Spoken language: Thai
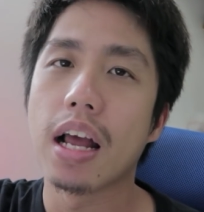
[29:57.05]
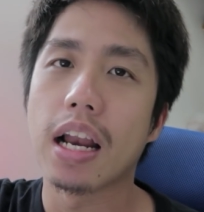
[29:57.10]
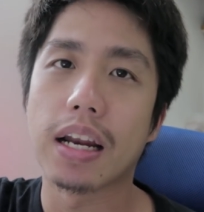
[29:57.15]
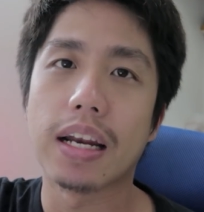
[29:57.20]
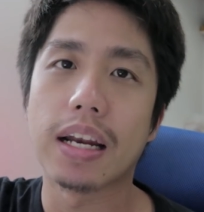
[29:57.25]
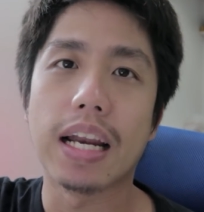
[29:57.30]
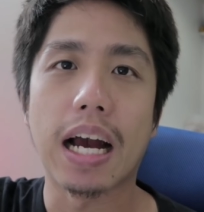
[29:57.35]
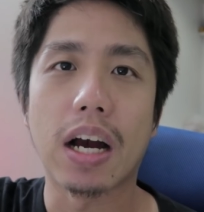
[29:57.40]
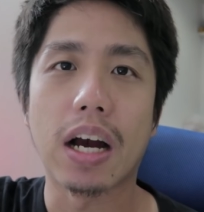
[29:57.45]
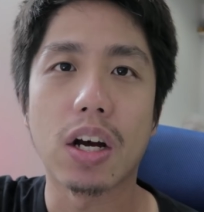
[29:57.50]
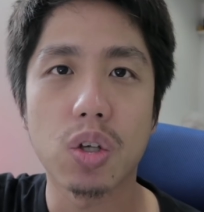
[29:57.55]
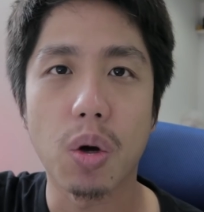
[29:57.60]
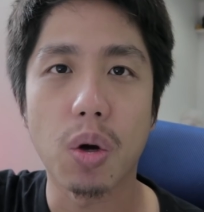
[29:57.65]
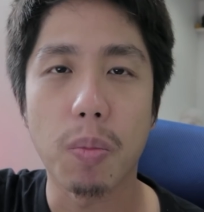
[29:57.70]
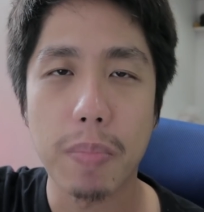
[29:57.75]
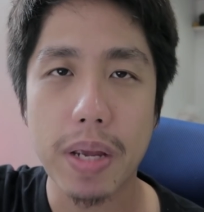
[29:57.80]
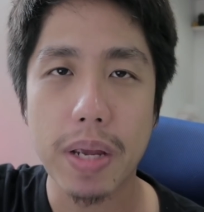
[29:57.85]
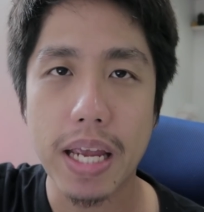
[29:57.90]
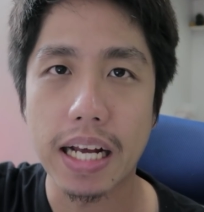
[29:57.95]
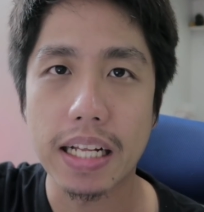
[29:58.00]
และหนังก็จ
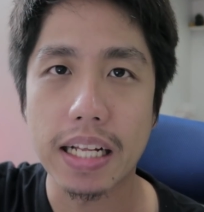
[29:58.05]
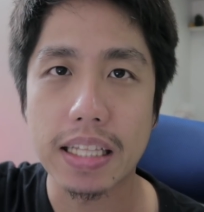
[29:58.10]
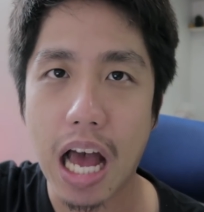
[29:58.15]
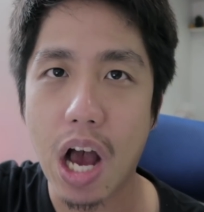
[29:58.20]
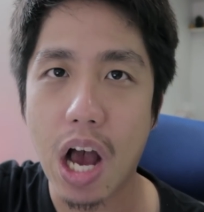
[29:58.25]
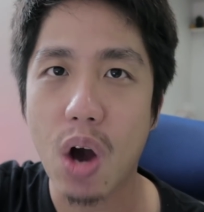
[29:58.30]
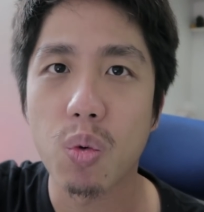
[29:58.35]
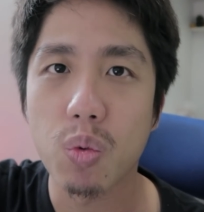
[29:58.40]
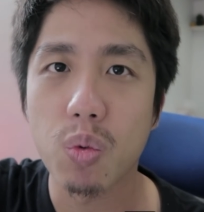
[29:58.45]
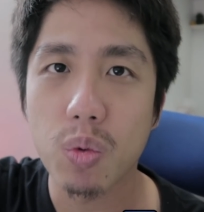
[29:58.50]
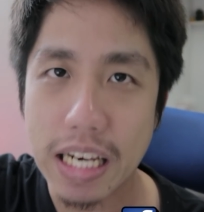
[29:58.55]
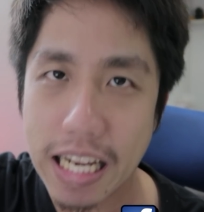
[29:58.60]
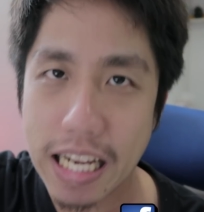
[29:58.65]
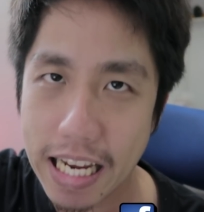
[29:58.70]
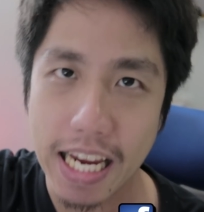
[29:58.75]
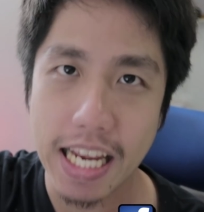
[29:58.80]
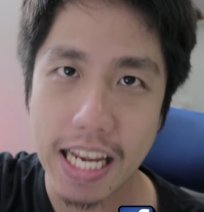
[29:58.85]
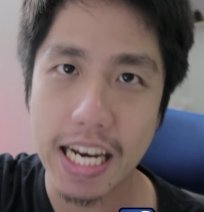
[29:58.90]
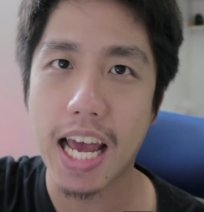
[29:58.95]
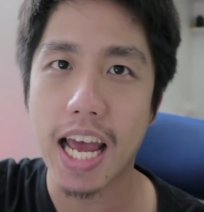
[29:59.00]
บเพียงเท่า
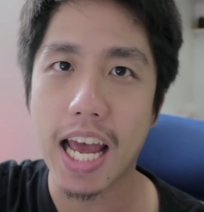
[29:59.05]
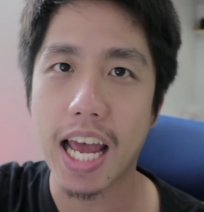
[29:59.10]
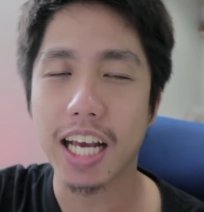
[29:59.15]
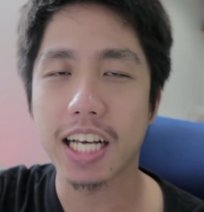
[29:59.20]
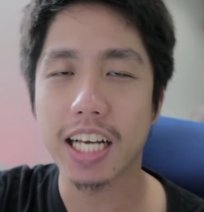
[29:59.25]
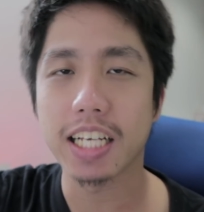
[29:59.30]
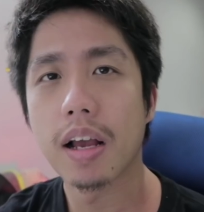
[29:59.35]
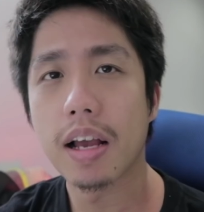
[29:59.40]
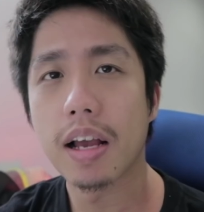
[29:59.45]
นี้นะฮะ